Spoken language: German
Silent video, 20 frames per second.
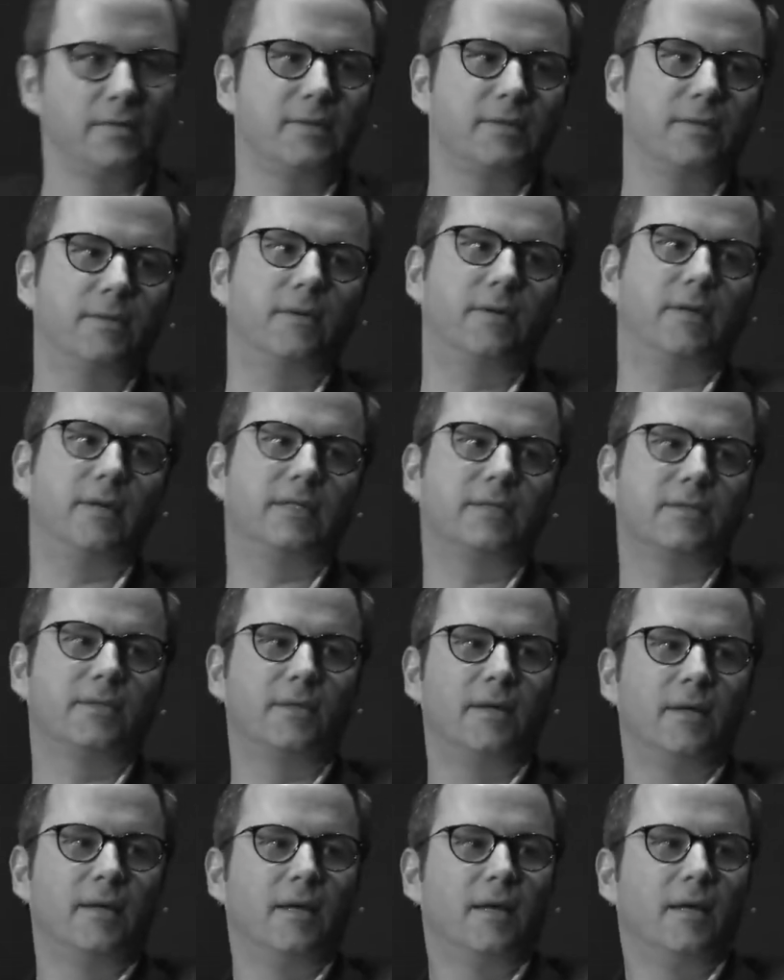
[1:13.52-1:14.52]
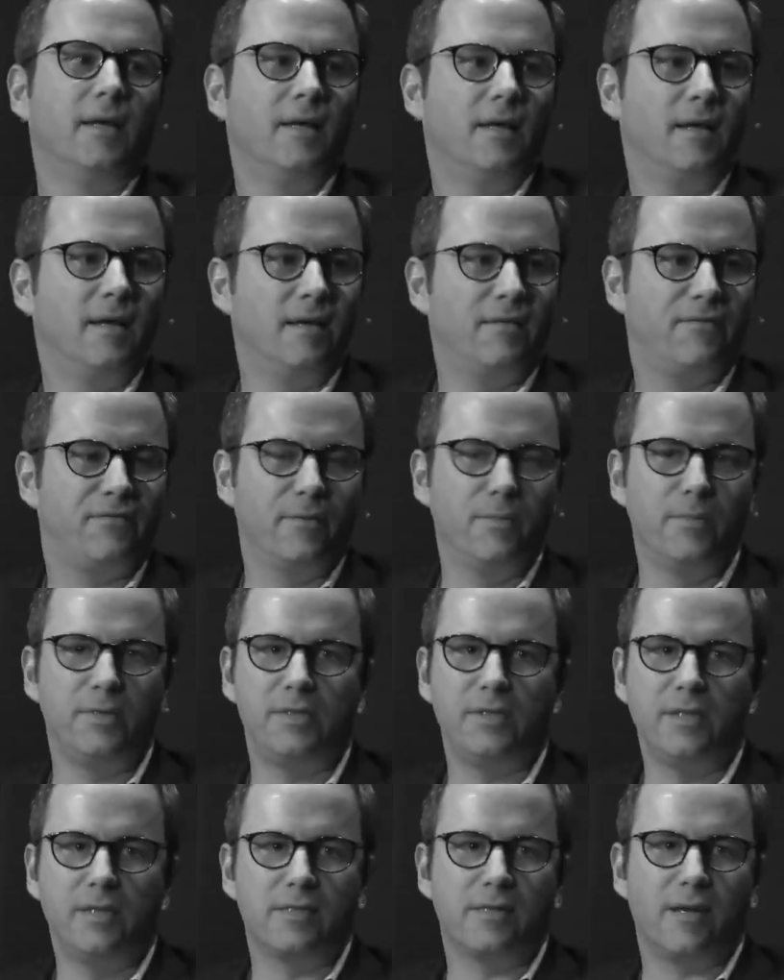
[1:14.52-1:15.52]
und so. Also äh, ist für
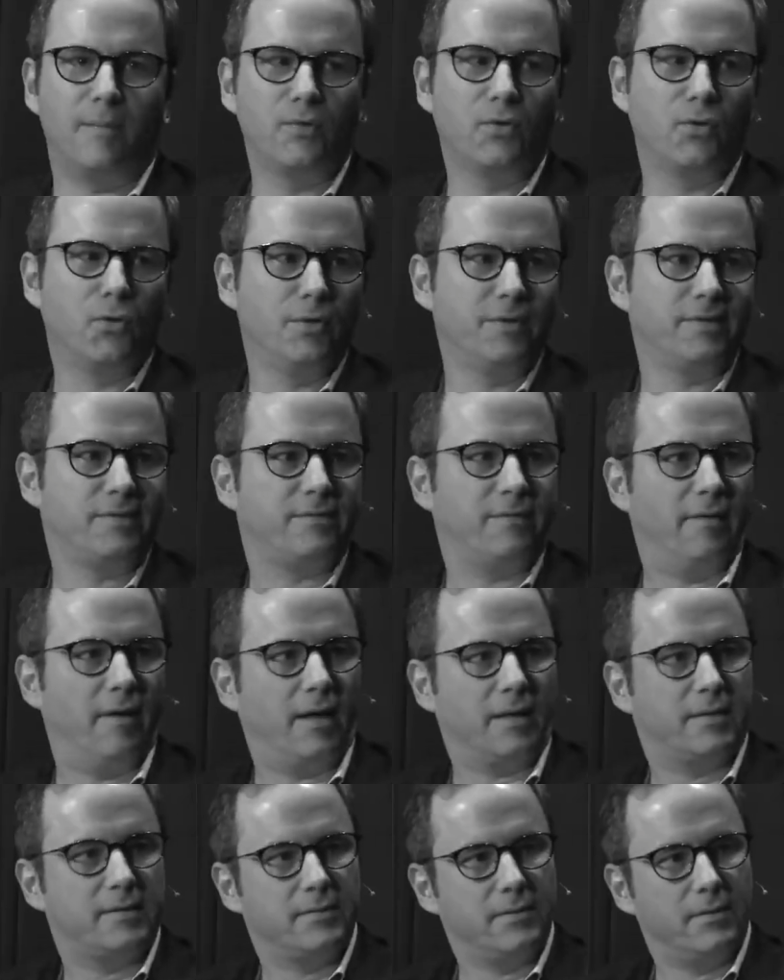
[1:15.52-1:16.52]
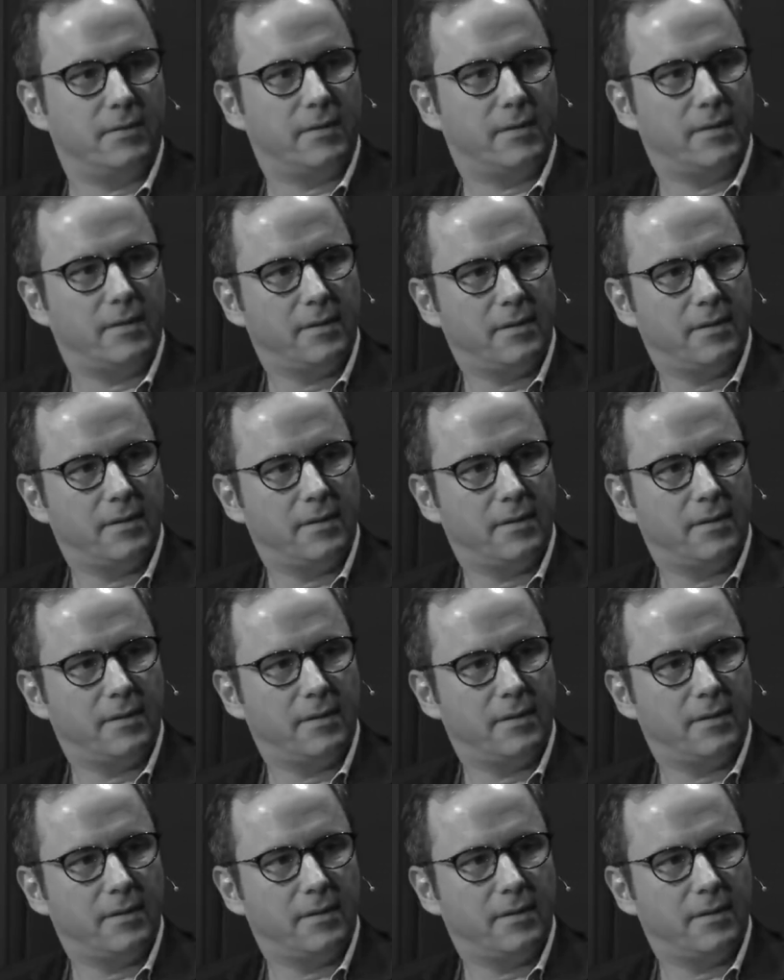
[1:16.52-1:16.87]
mich ein Gesamtkunstwerk. So,